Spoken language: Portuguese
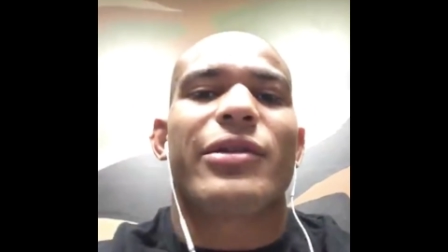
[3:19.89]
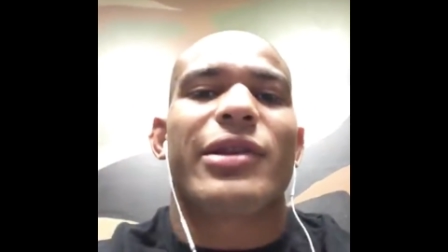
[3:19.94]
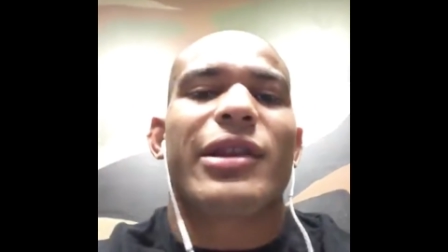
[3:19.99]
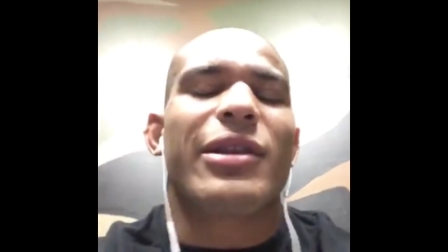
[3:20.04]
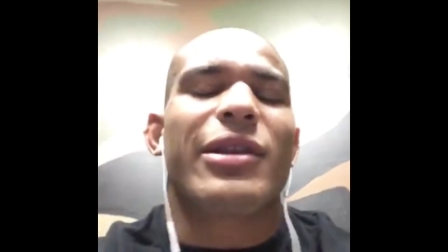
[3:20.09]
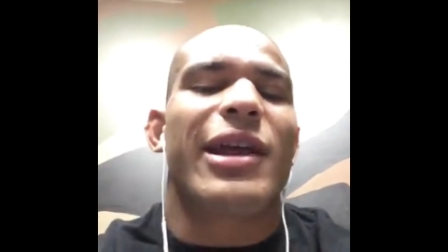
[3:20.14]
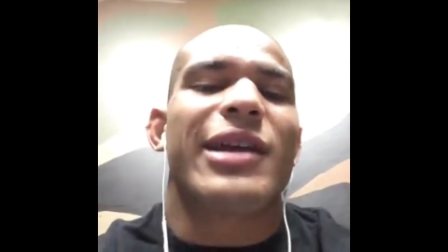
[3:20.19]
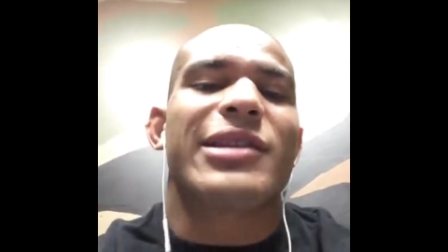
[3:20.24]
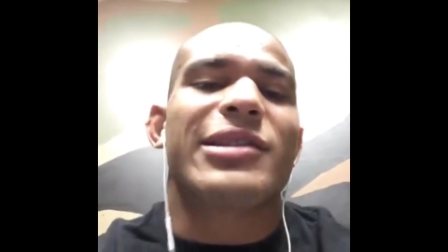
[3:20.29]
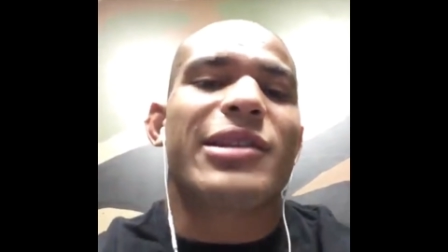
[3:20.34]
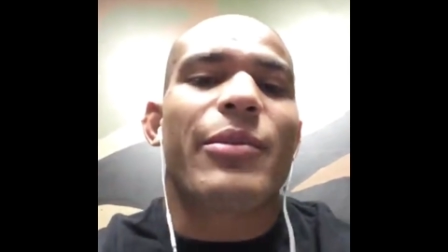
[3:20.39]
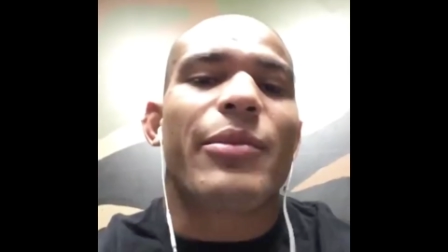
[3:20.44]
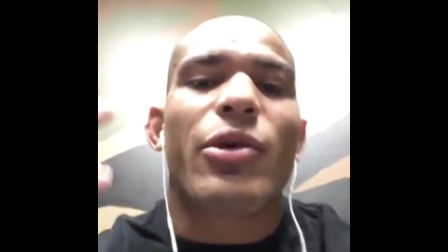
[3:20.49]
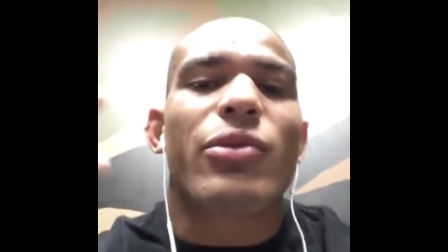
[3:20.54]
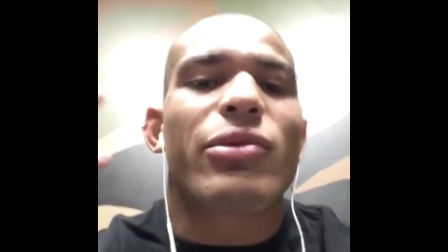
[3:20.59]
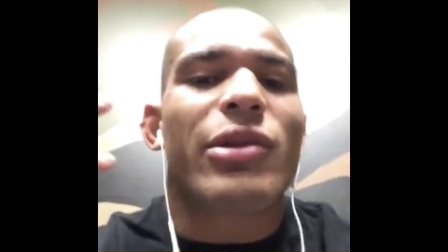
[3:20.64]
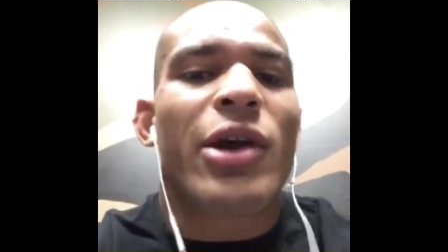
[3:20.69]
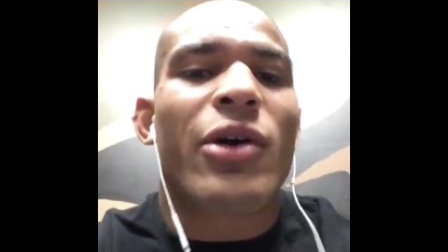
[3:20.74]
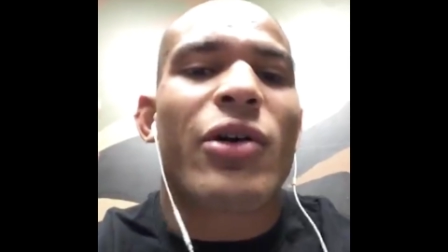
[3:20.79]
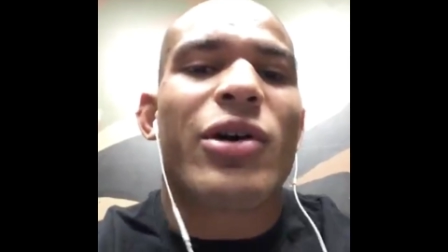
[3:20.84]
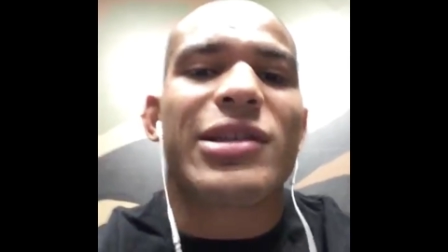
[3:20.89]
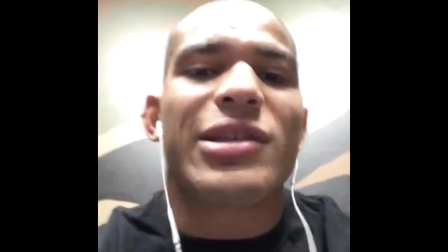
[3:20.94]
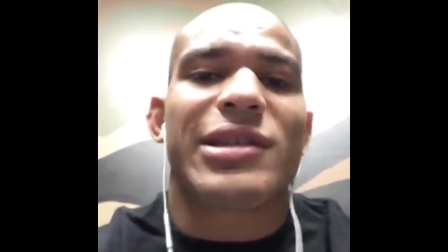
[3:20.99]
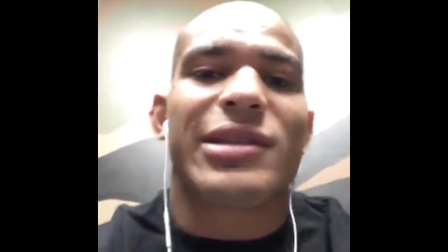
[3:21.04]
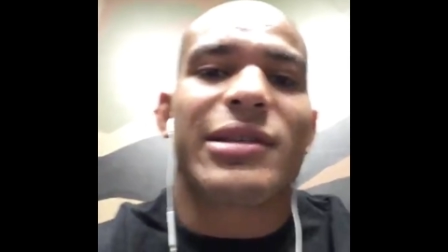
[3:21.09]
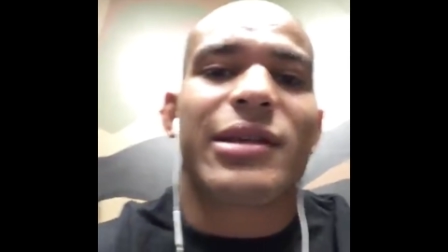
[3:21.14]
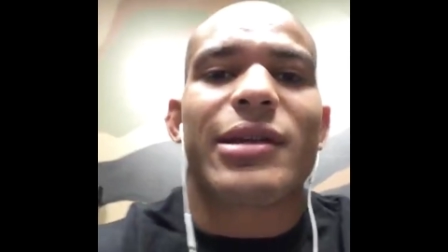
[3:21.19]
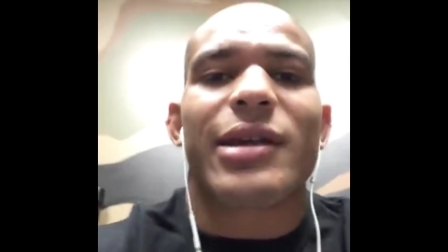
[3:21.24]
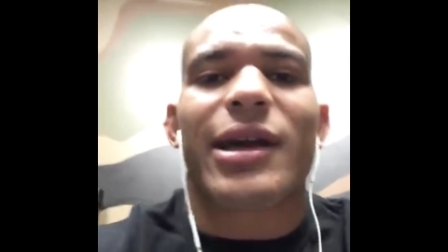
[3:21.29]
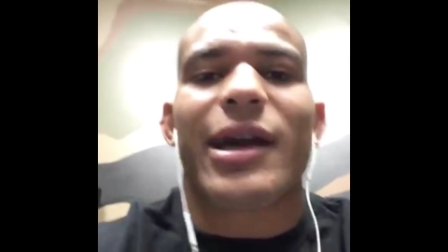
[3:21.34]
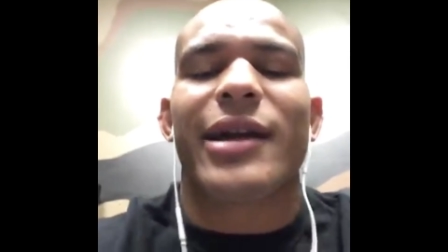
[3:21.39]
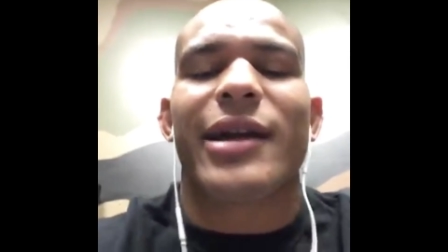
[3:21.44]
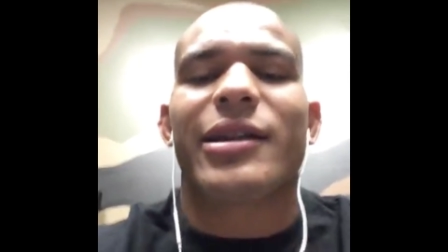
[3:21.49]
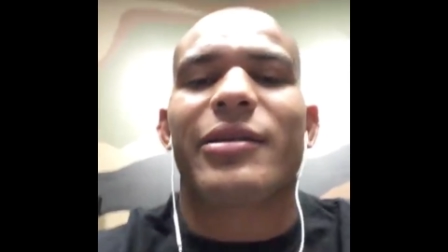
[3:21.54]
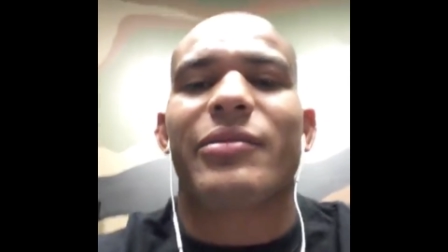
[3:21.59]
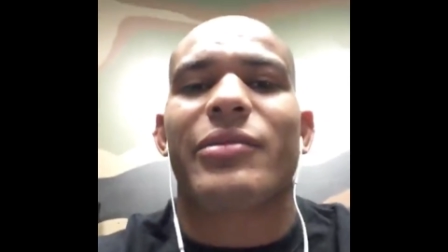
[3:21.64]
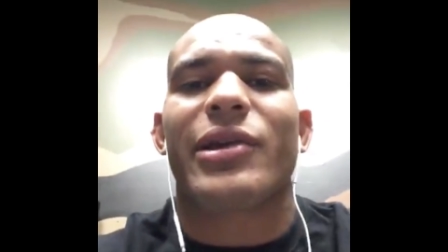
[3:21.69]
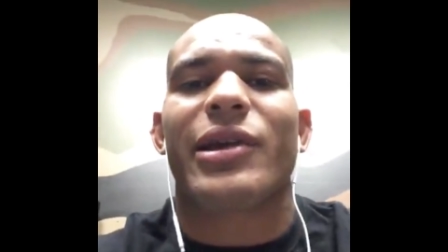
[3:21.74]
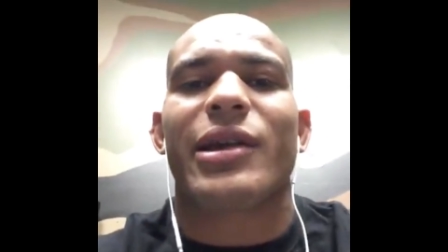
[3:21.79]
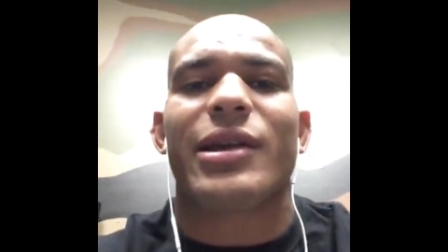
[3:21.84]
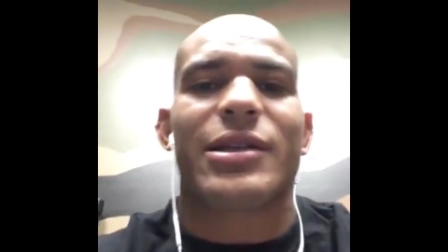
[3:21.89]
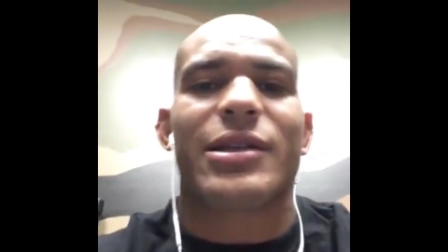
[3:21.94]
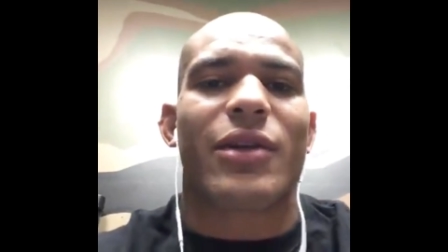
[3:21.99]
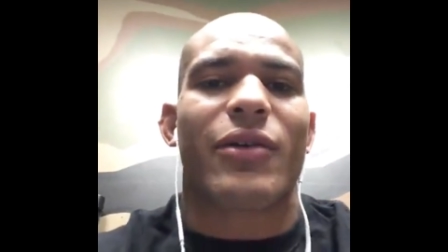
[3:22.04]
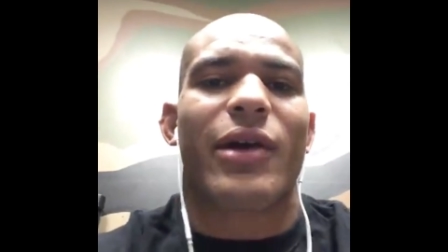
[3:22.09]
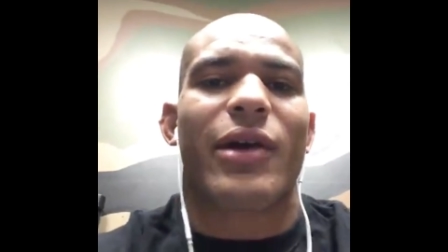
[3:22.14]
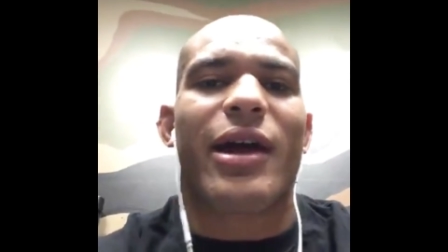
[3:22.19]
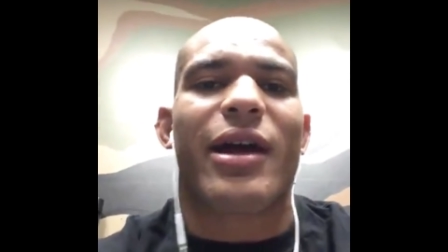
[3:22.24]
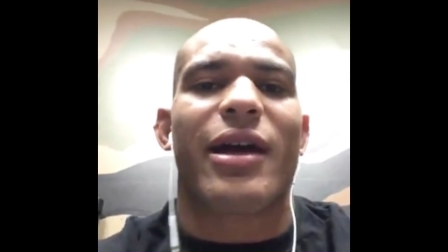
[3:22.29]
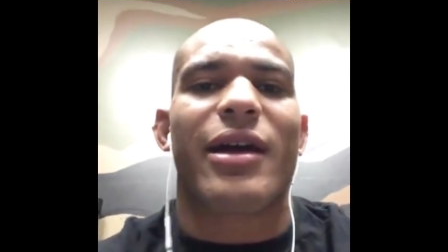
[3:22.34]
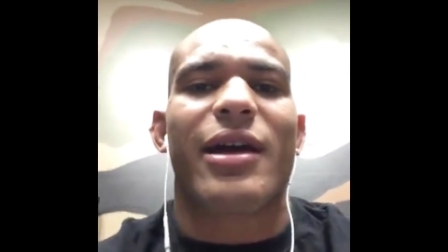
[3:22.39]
recebeu terrorzinho dentro da academia, sacou? É.